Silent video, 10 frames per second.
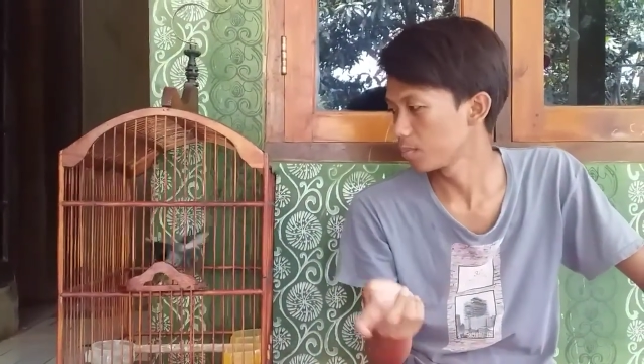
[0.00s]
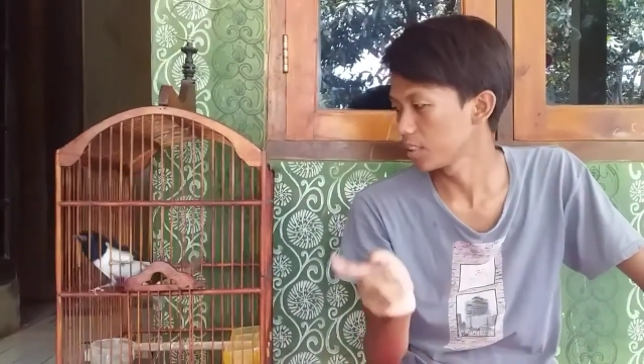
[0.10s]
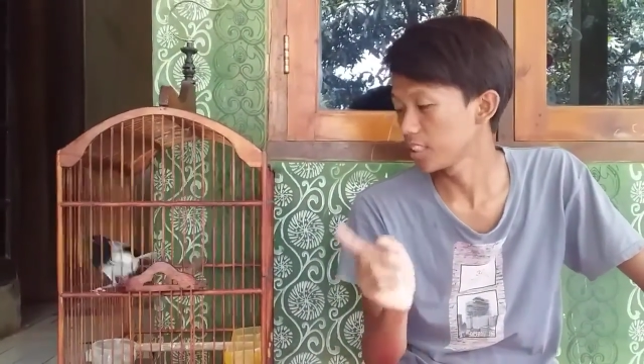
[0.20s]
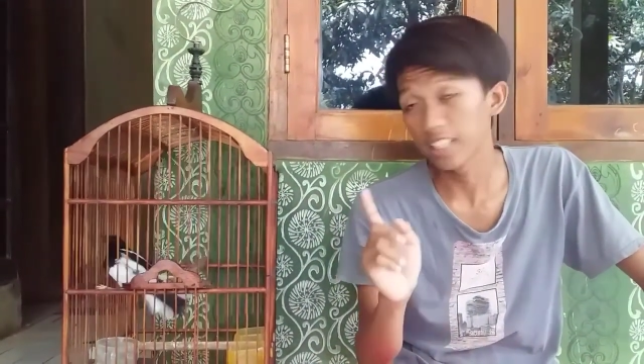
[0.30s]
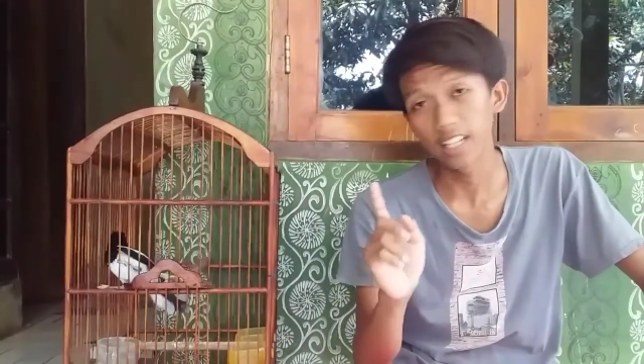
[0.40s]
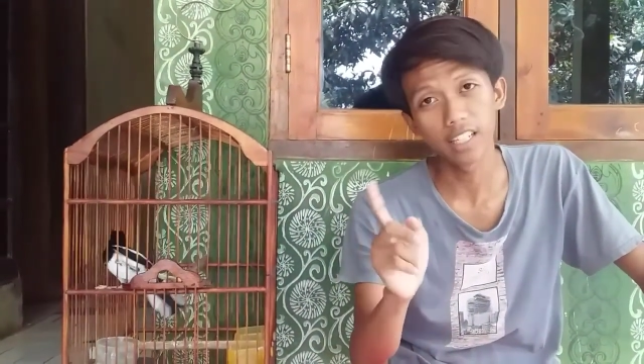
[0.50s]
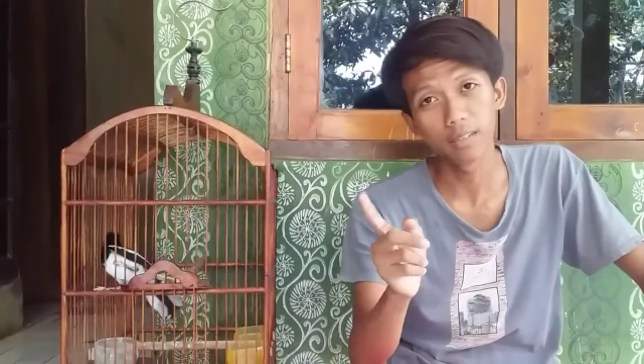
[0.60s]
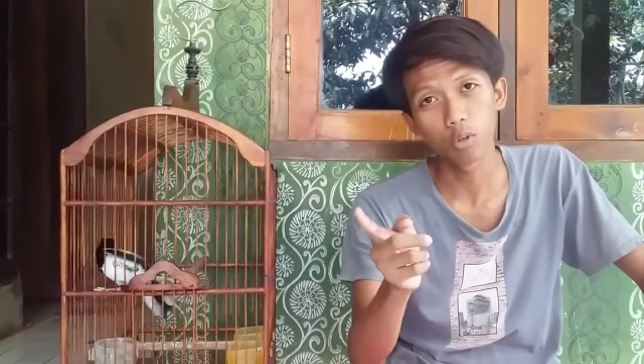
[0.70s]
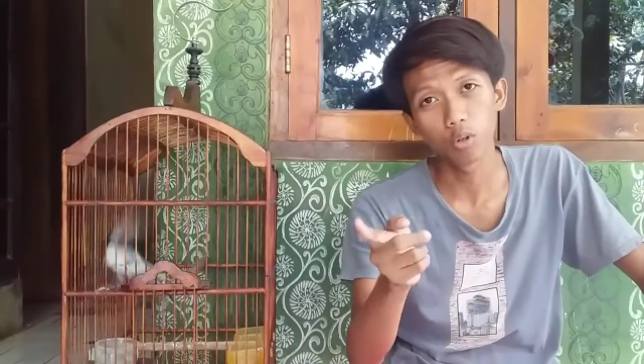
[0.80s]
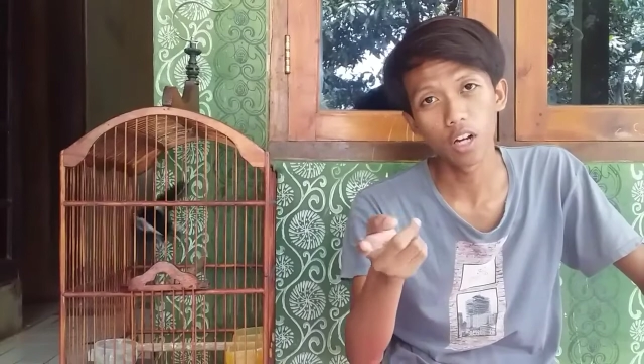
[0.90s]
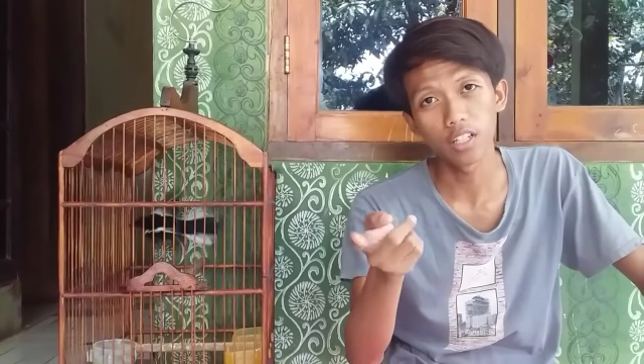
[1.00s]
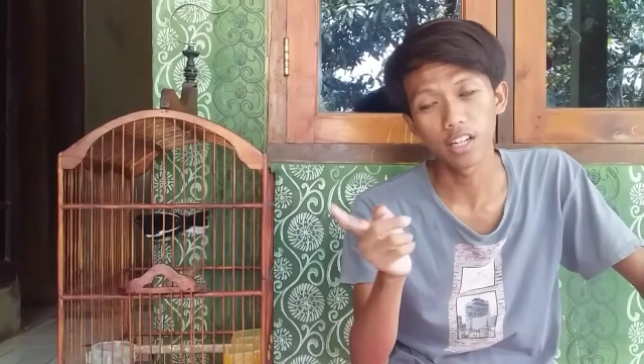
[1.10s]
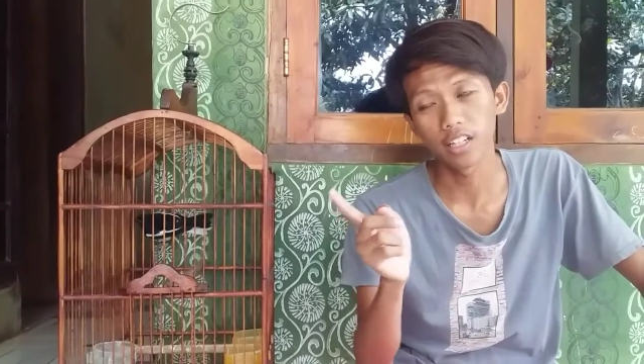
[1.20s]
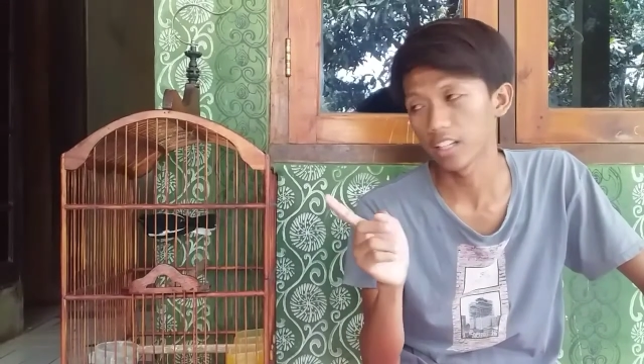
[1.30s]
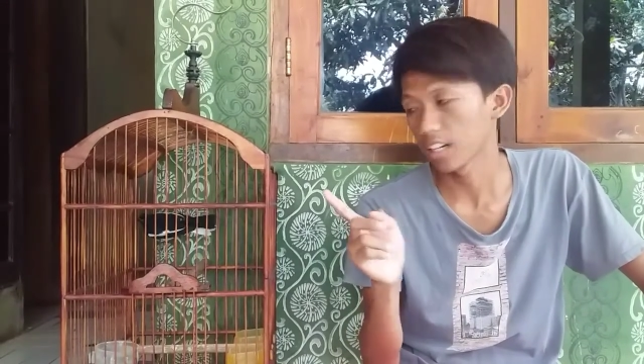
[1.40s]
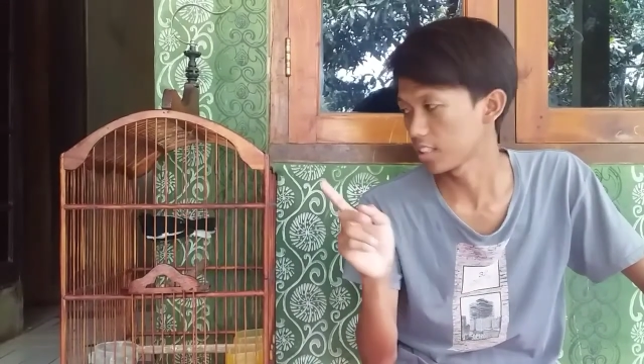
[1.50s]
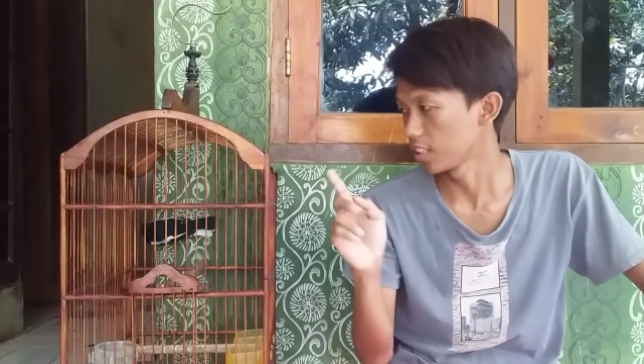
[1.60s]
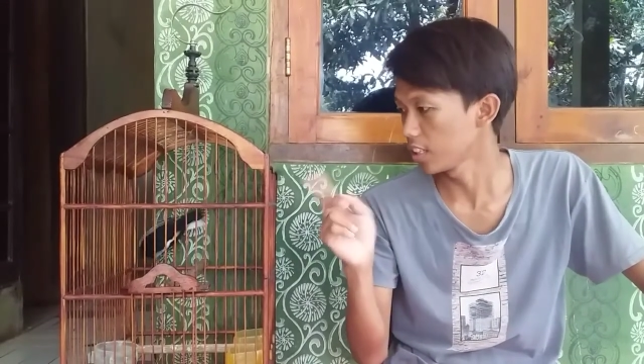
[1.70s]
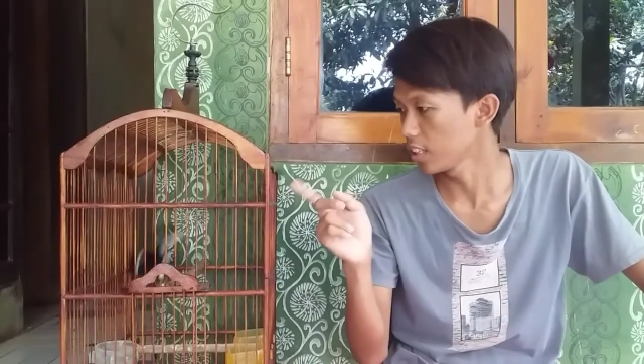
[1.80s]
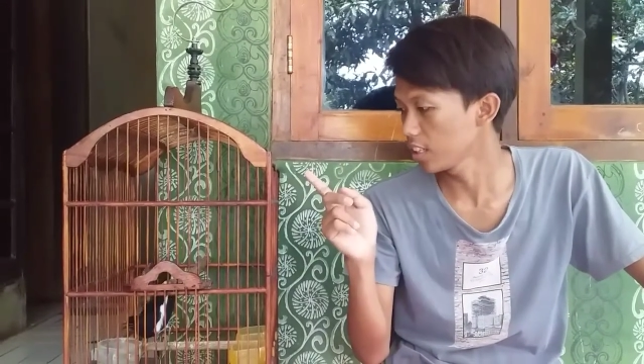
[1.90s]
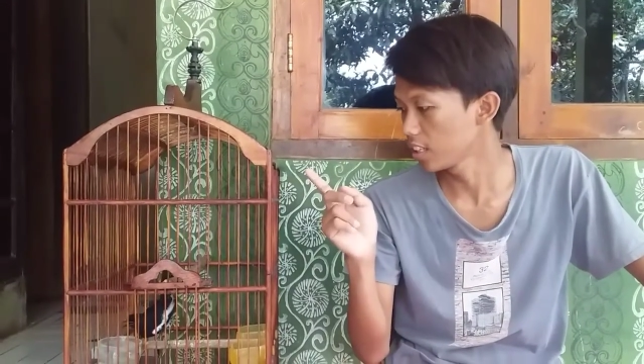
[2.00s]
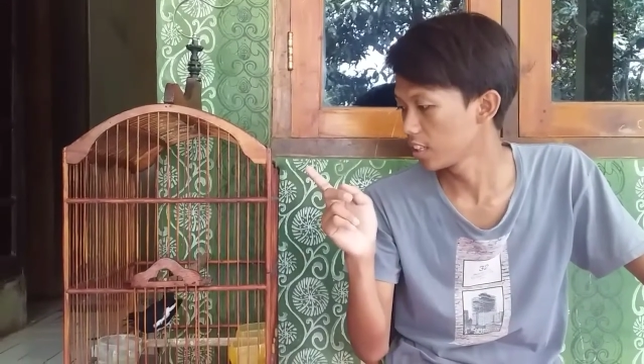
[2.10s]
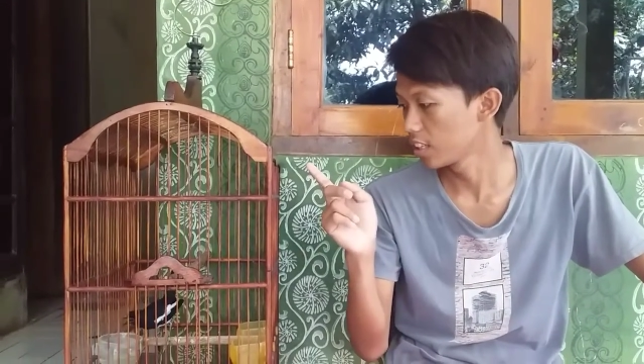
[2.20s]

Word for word: menjinakin burung mati dan geras ini